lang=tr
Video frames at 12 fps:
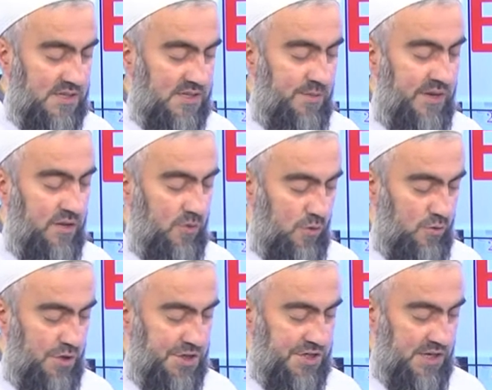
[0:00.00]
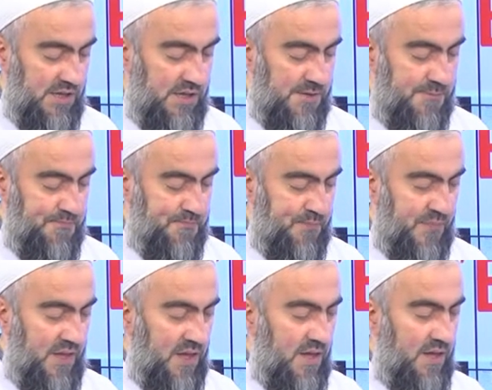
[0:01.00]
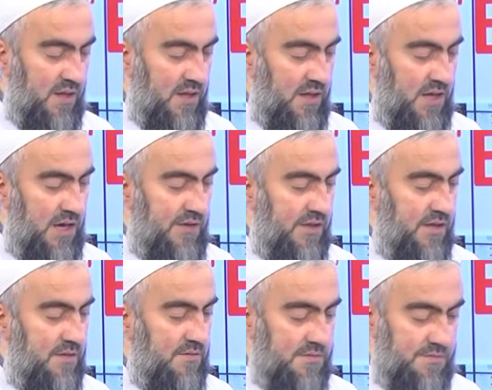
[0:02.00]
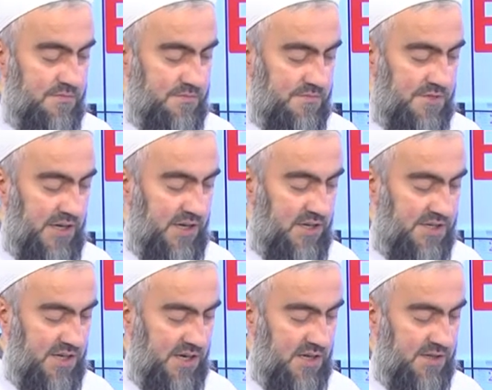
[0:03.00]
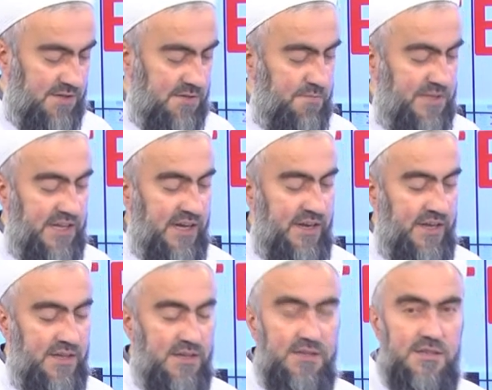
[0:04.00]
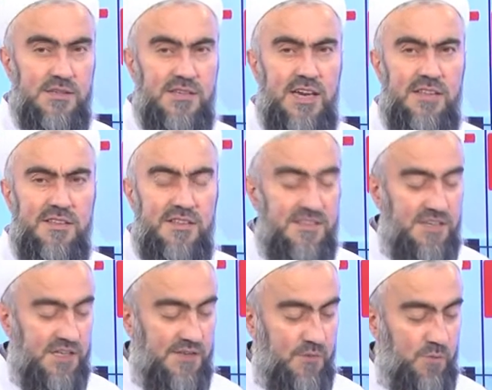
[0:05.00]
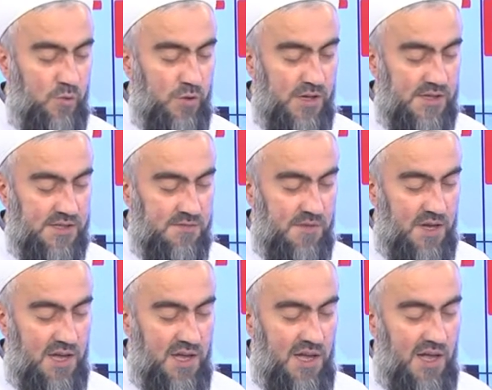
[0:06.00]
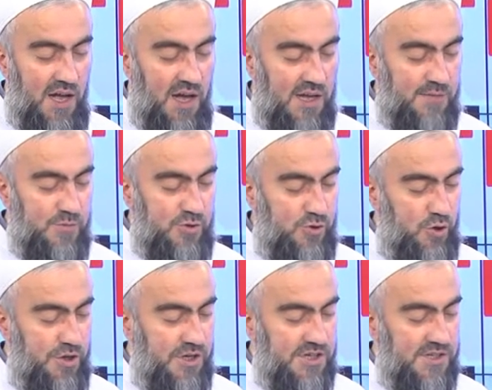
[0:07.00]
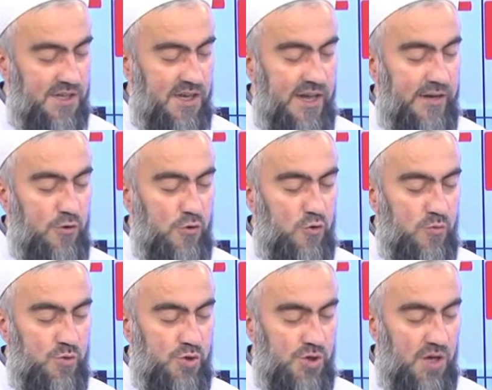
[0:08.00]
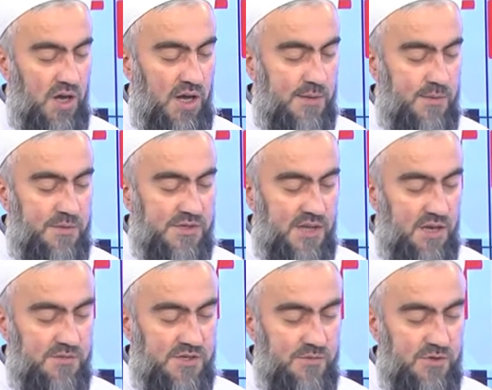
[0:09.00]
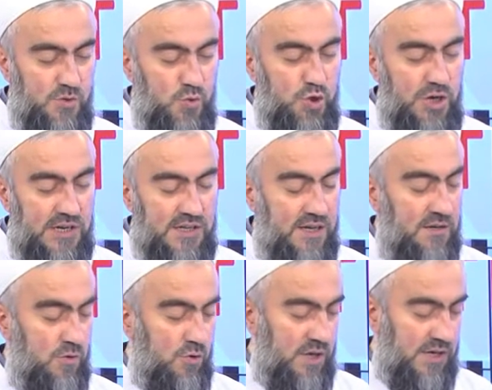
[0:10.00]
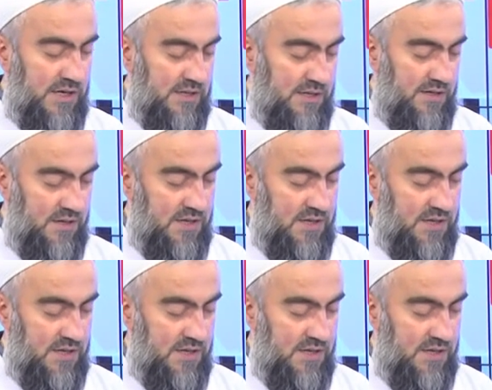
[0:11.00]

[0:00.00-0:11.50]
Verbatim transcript: demeyin. Oluyor inşallah. Evet çekilişe kattığım bir tane kendi inisiyatifimi kullandım. 64 yaşında Erol Durmuş abimiz amcamız Uşak'tan onu da kattık.